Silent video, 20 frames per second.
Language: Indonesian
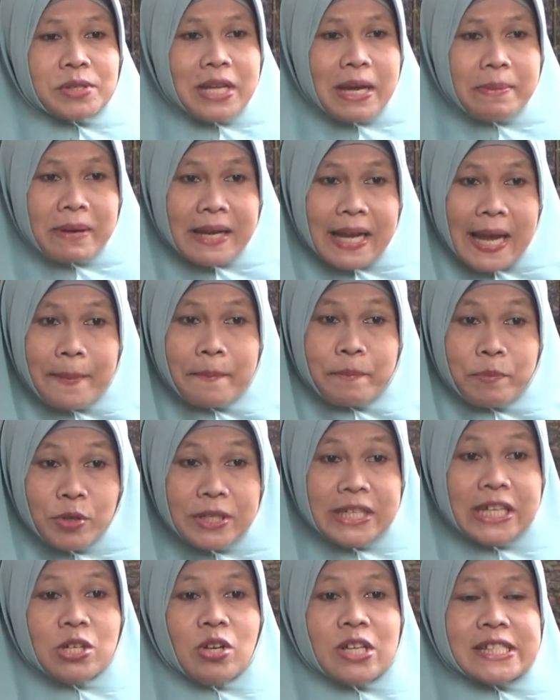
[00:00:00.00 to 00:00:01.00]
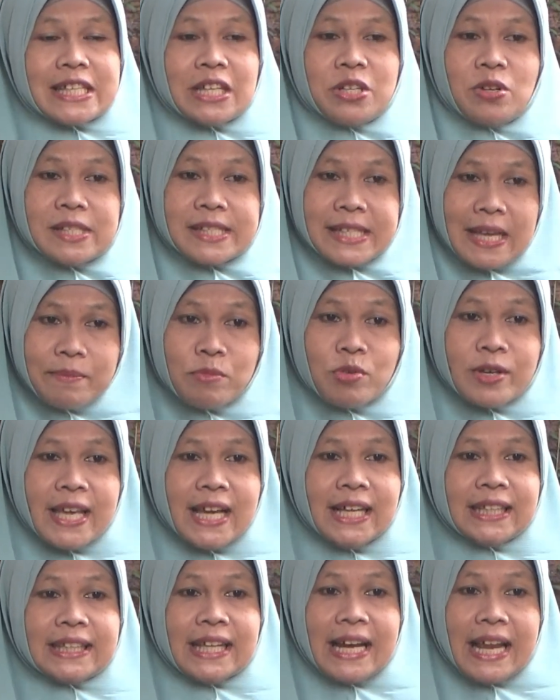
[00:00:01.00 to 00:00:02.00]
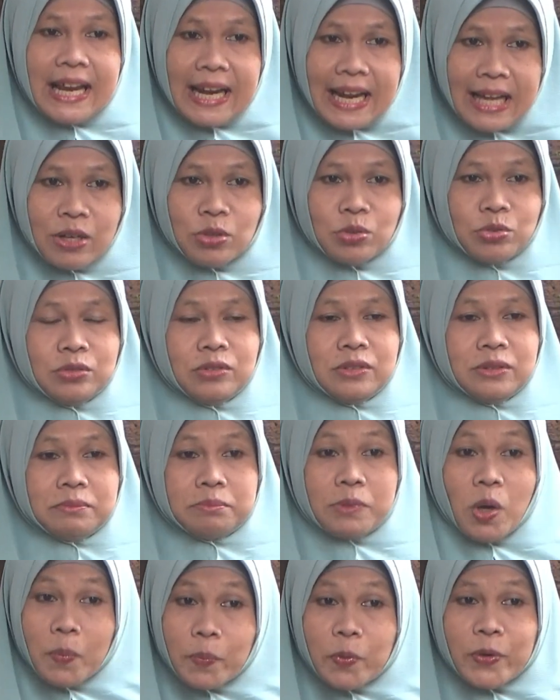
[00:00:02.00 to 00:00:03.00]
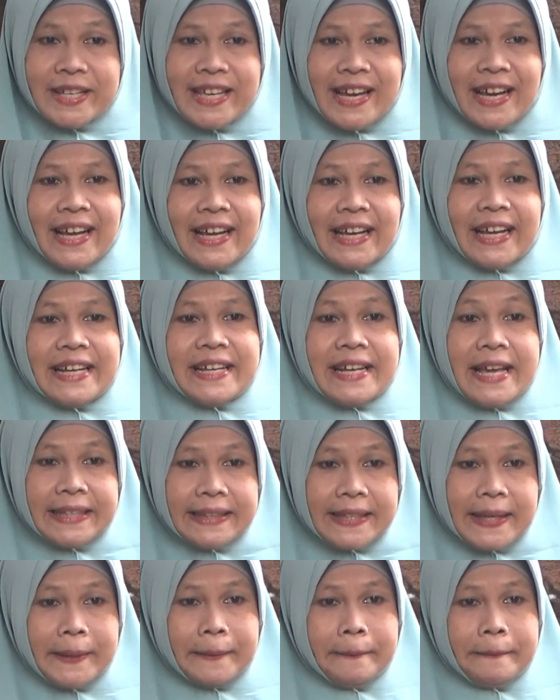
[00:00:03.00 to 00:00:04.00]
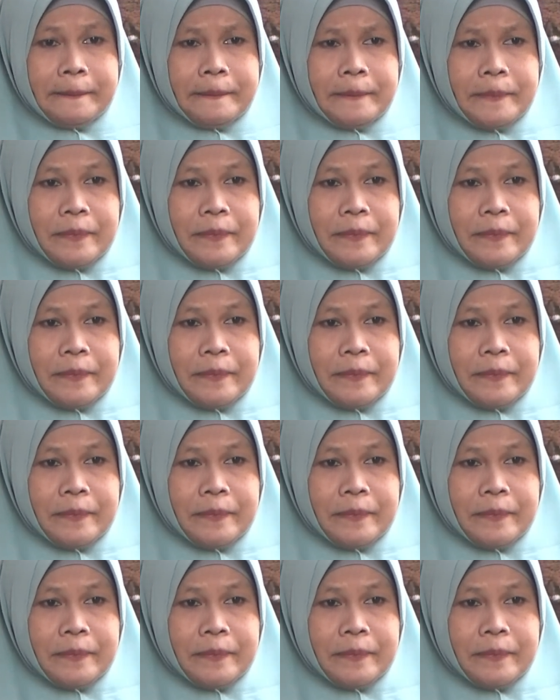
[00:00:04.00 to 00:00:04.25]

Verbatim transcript: sudah mengampuni dosa-dosamu yang telah lalu maupun yang akan datang.